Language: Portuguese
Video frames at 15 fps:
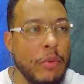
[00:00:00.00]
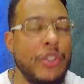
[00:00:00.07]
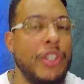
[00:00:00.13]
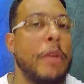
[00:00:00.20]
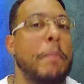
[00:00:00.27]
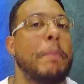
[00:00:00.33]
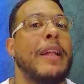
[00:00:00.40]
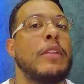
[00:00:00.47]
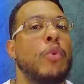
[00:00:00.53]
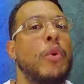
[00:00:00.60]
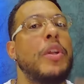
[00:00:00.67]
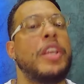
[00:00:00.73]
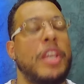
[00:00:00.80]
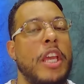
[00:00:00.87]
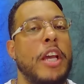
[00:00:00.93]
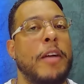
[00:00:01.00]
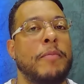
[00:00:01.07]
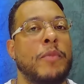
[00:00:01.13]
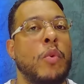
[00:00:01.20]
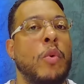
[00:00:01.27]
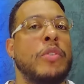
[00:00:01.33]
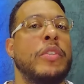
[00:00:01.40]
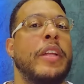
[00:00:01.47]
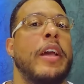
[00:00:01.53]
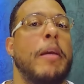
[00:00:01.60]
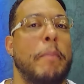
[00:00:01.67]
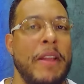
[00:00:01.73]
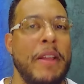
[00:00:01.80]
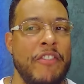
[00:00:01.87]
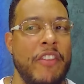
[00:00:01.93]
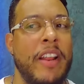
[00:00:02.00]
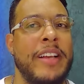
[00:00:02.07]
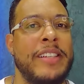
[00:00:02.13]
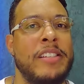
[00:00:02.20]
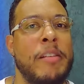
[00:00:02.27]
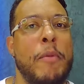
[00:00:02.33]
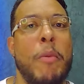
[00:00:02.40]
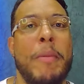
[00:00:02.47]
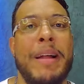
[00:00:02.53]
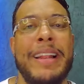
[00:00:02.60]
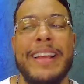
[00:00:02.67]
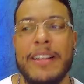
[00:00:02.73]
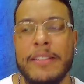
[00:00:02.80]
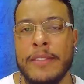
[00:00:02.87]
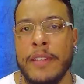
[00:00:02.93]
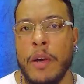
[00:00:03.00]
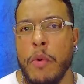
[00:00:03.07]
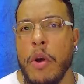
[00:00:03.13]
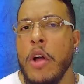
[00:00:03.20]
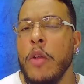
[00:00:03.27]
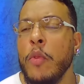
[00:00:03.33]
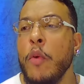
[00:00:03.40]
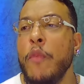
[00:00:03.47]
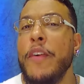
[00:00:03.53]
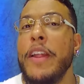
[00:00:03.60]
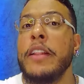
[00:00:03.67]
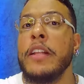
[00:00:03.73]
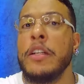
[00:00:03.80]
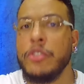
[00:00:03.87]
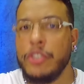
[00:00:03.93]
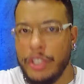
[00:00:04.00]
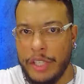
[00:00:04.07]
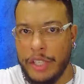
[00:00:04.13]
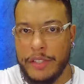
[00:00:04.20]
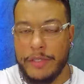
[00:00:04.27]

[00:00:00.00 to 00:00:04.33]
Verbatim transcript: de ir para a Turquia, quando de repente ele recebeu uma ligação do Fernando Diniz,